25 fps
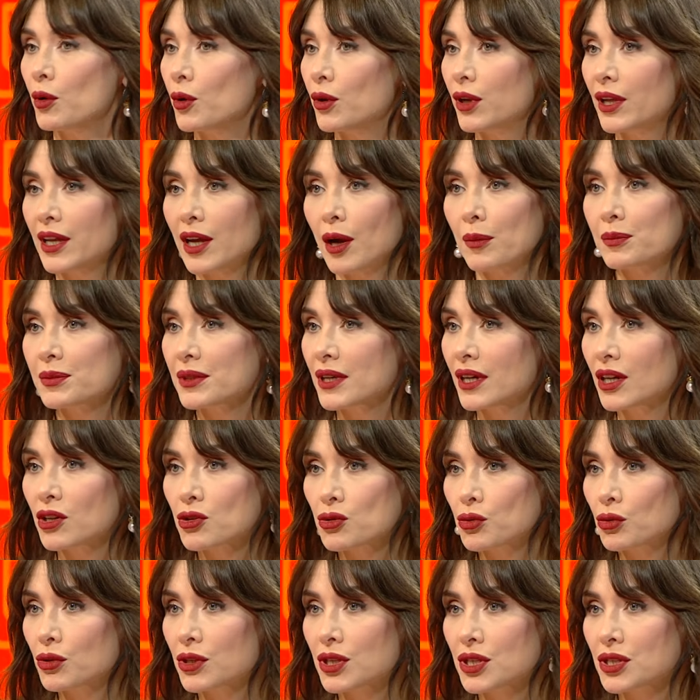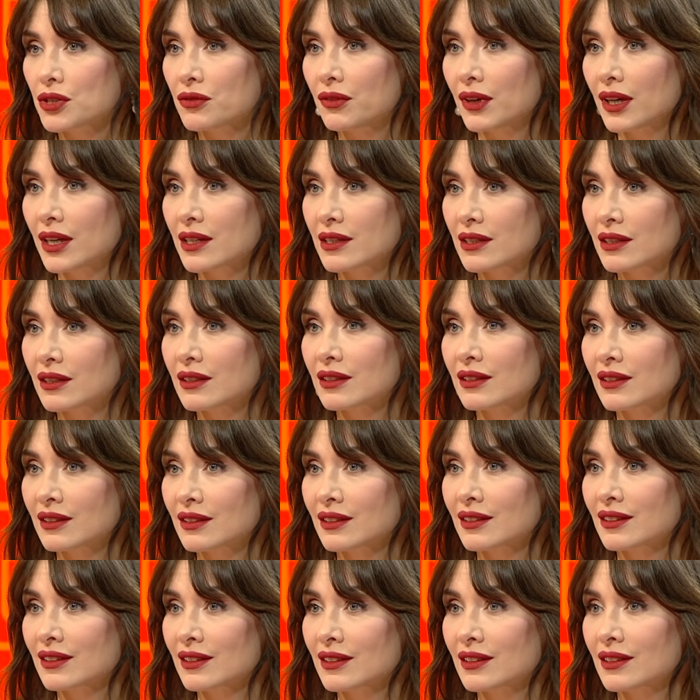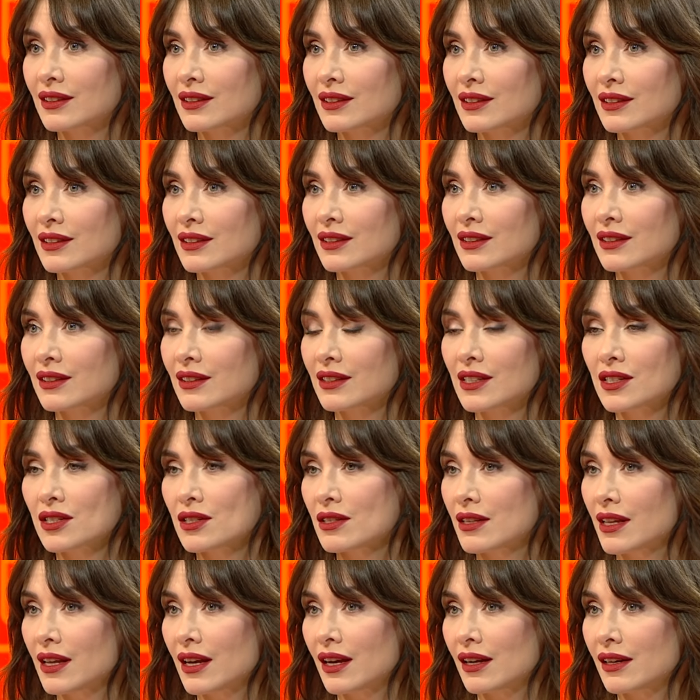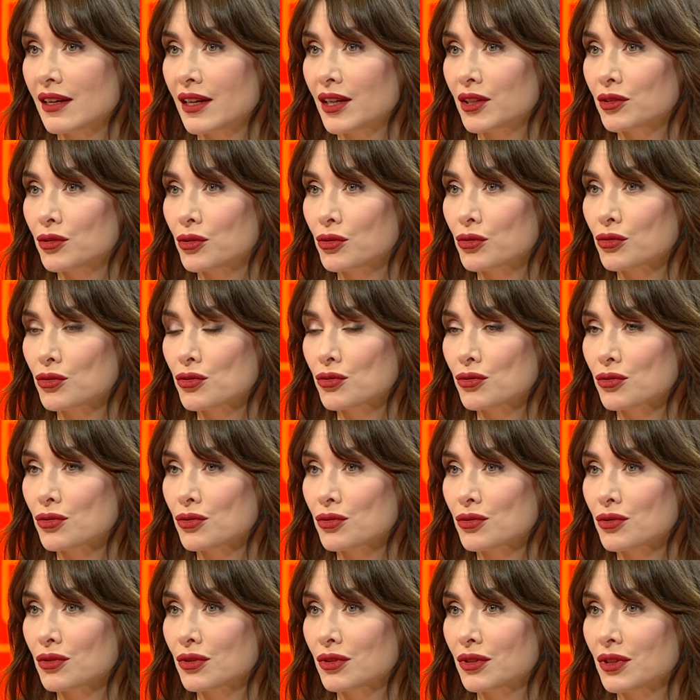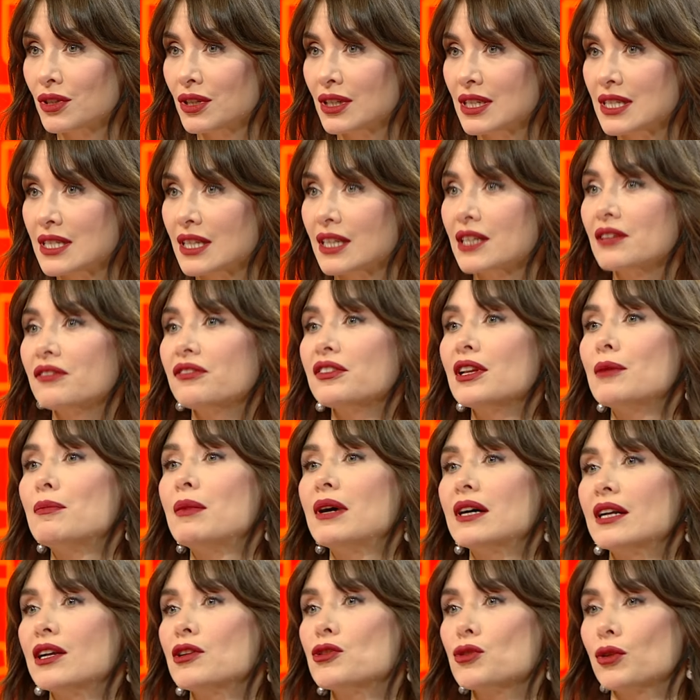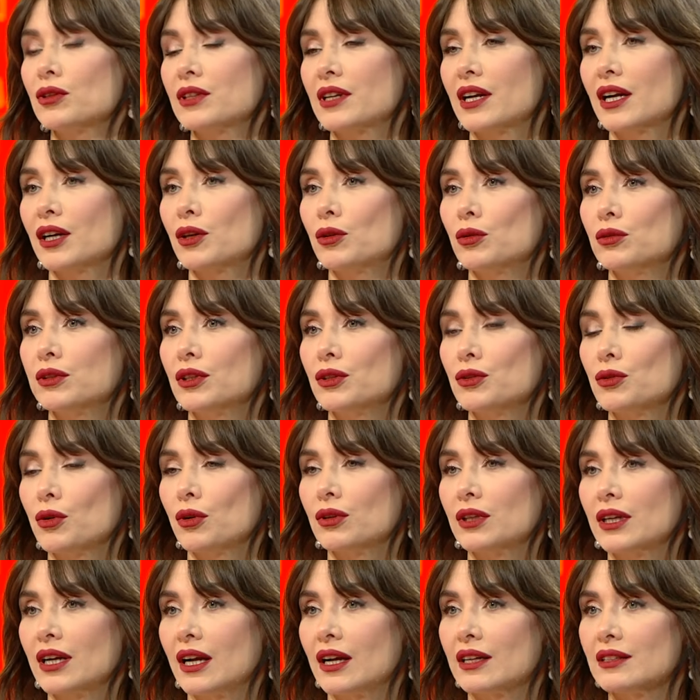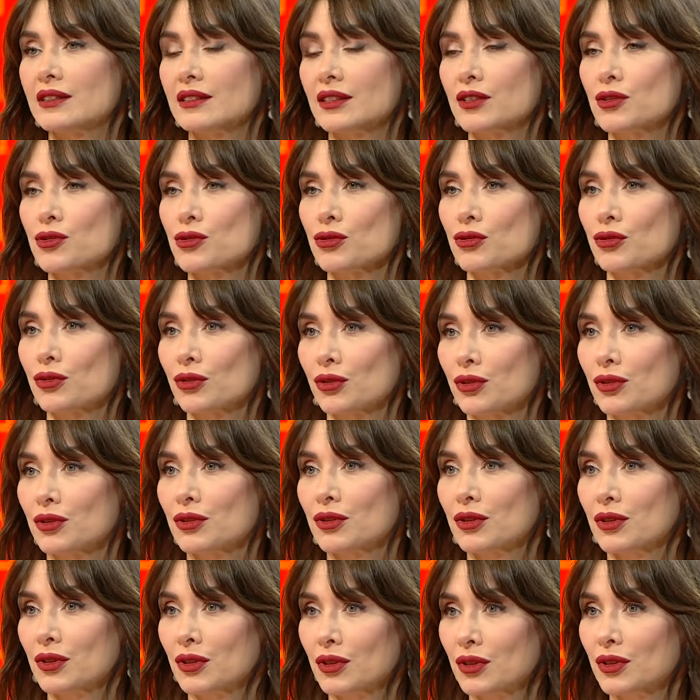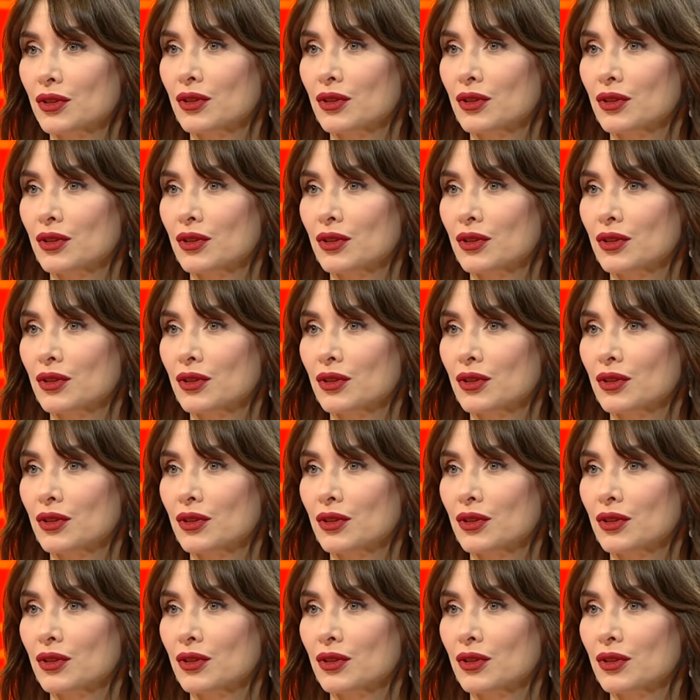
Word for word: öyle o, yaptıran ki, çok kişi var. Çok yanlış. Çok yanlış. Nasıl değerlendiriyorsunuz? Çok yanlış. E, yapmayın Zayıflama diyoruz. aracı olarak Yapmayın diyoruz artık. çünkü siz hmm.